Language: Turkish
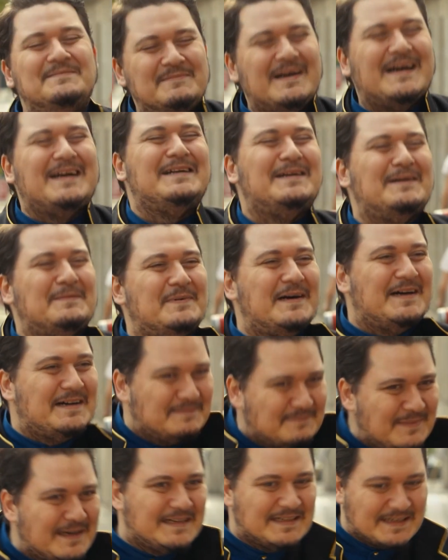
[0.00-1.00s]
merhaba,
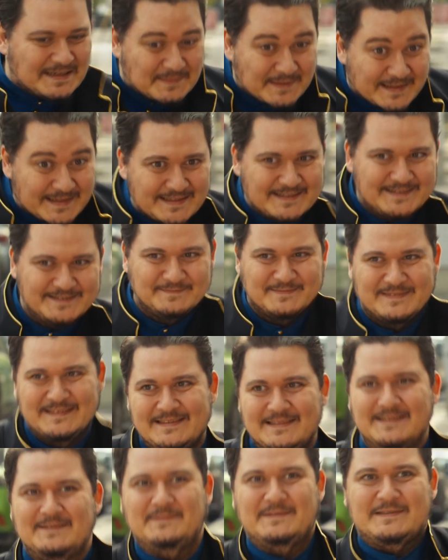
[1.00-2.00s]
merhaba,
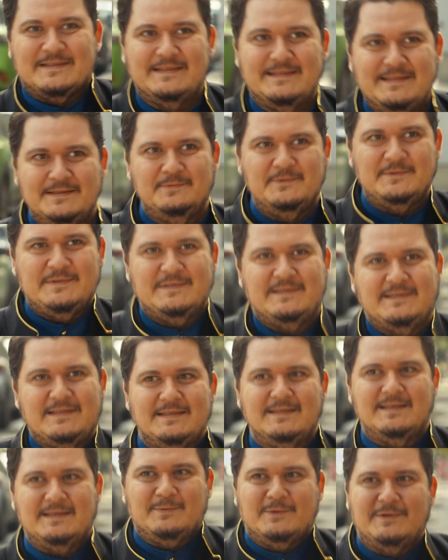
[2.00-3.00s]
merhaba. Niye bu
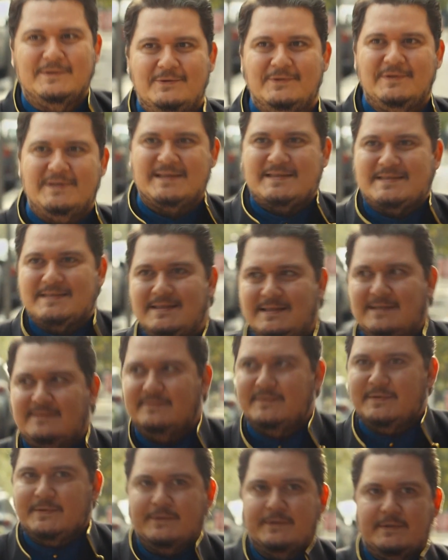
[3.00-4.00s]
insanlar böyle gülerek selam
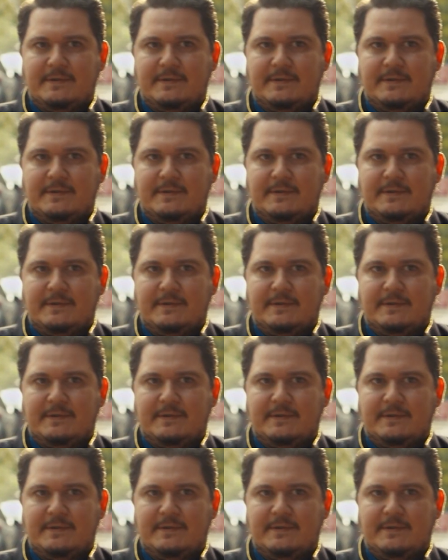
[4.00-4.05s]
veriyor